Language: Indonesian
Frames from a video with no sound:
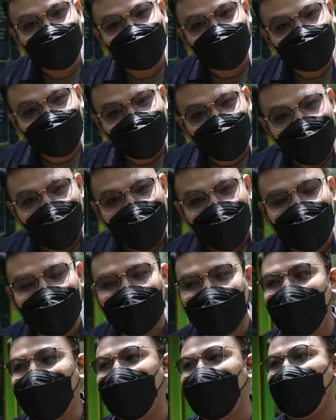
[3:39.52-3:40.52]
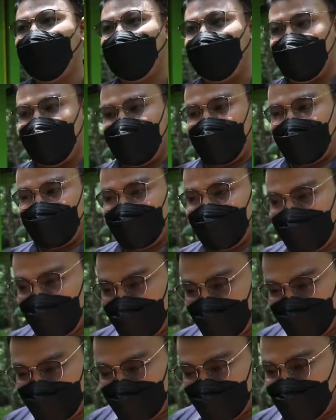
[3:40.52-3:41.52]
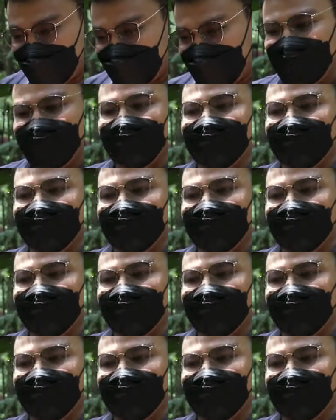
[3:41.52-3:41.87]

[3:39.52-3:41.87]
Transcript: Kusuma. Lah mereka kirapi